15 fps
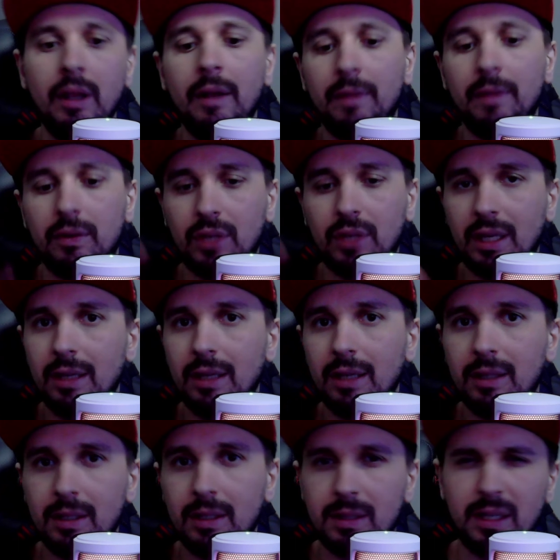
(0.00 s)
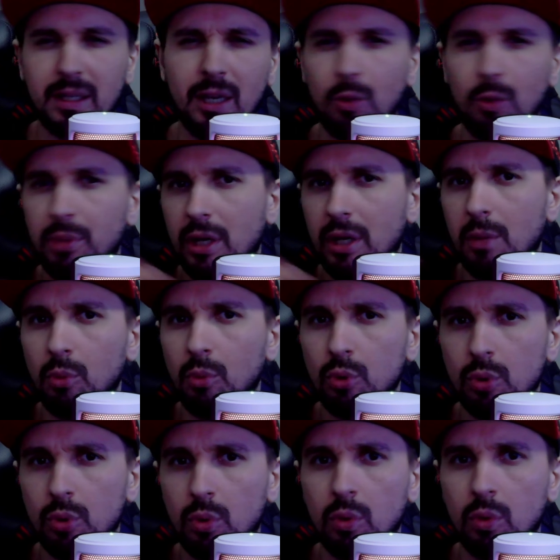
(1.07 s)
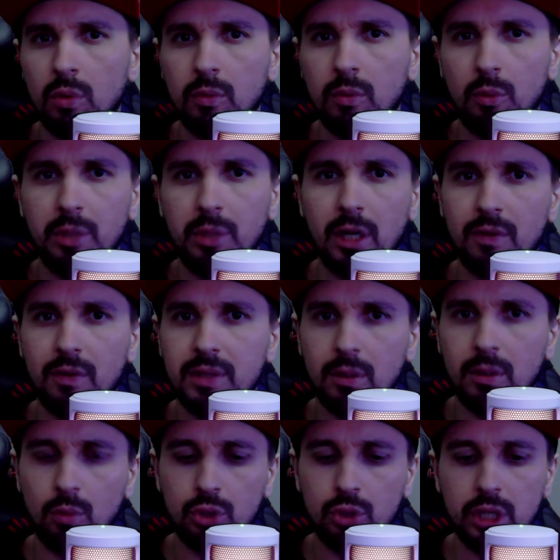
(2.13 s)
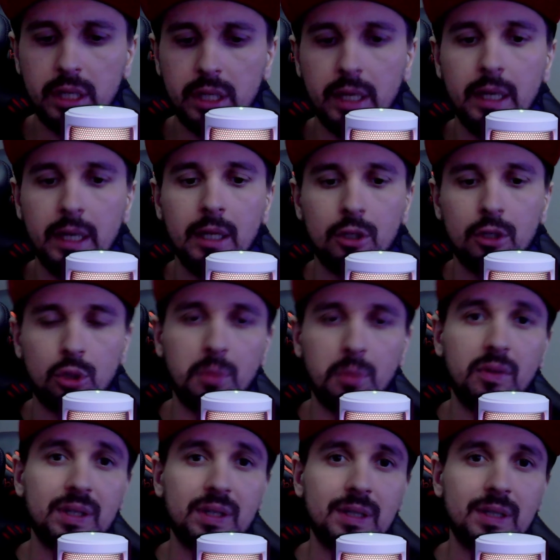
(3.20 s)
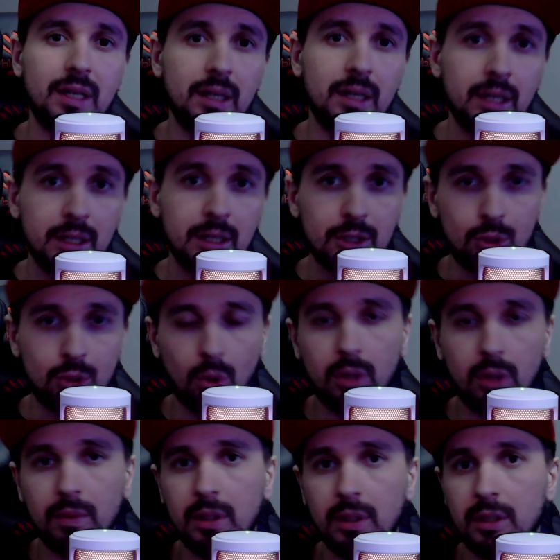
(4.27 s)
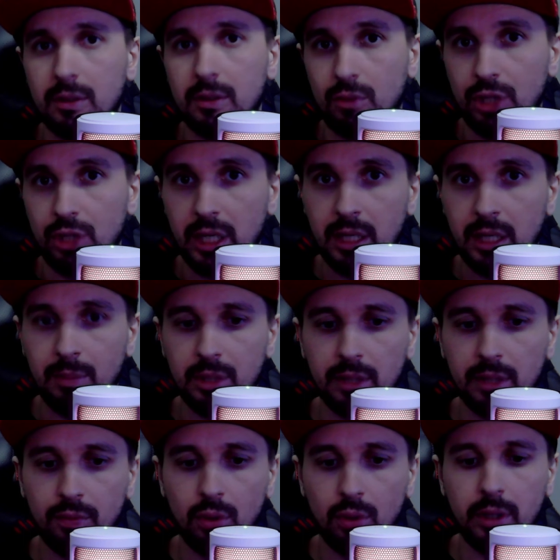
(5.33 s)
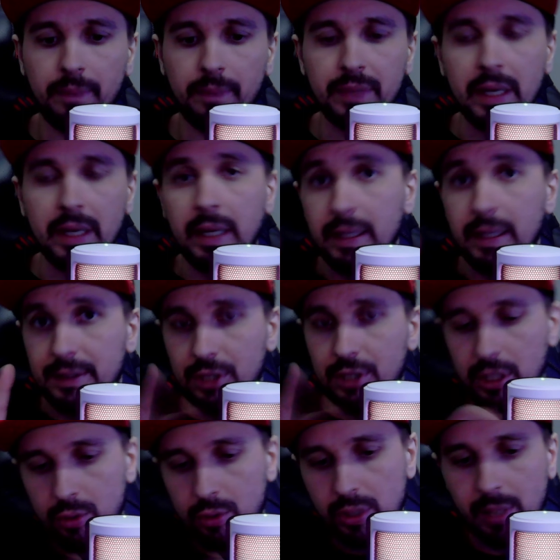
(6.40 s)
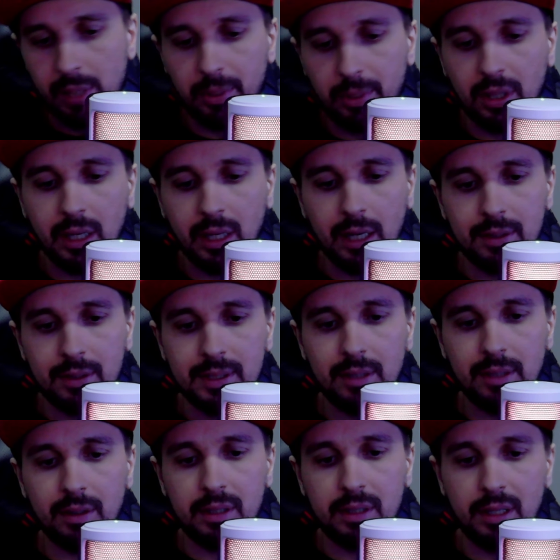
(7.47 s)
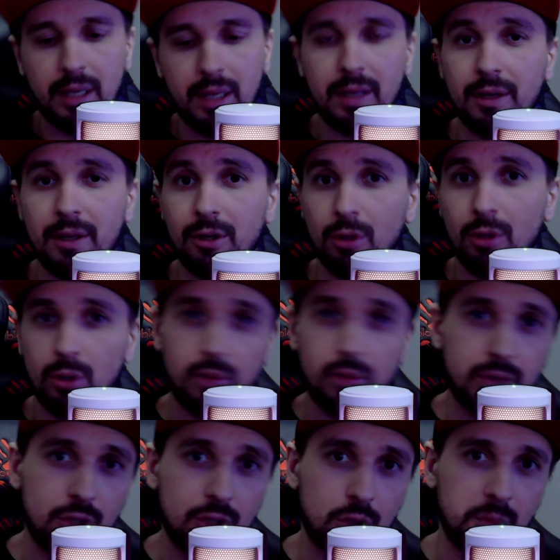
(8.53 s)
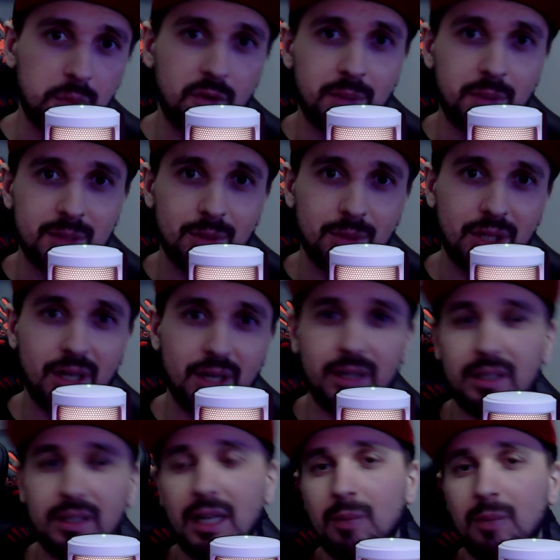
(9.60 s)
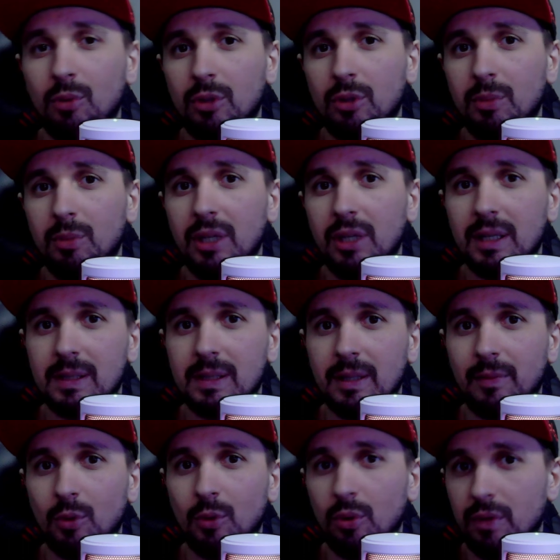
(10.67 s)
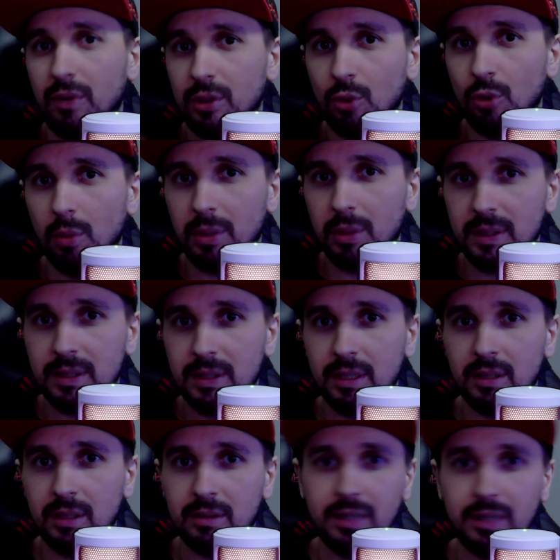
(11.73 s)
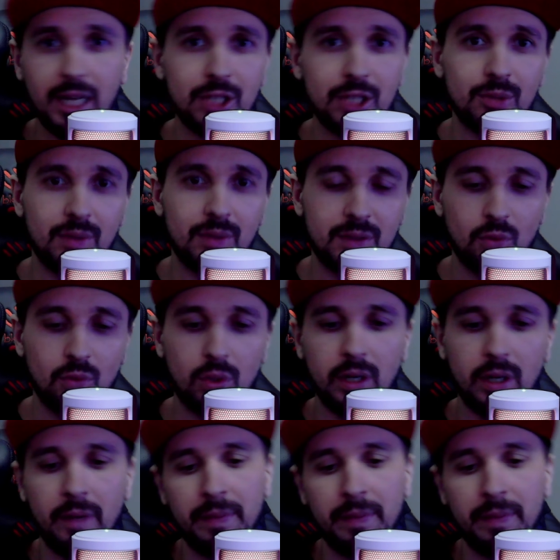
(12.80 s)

В таких тестах я убираю музыку, убираю все улучшения, чтобы вы оценили стоковое звучание микрофона. Сейчас, друзья, я предлагаю сделать некие регулировки, чтобы вы посмотрели, как будет меняться уровень громкости, качество звука.